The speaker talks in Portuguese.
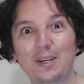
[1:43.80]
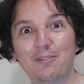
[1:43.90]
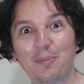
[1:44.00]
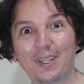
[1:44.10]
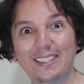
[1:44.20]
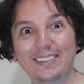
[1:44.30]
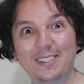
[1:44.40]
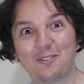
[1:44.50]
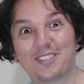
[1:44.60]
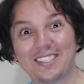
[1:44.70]
Vamos lá
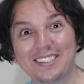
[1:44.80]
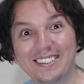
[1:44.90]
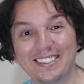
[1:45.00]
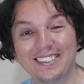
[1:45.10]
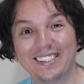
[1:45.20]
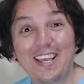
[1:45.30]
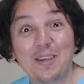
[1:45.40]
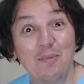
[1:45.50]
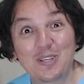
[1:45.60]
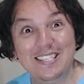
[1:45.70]
então. Ai,
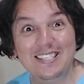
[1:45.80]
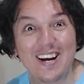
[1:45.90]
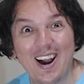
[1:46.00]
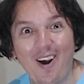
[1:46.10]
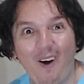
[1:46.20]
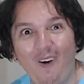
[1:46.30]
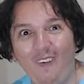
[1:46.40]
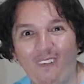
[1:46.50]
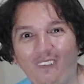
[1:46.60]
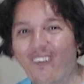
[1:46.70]
que
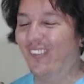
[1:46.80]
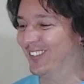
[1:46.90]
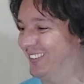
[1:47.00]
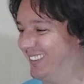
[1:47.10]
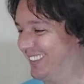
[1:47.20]
emoção!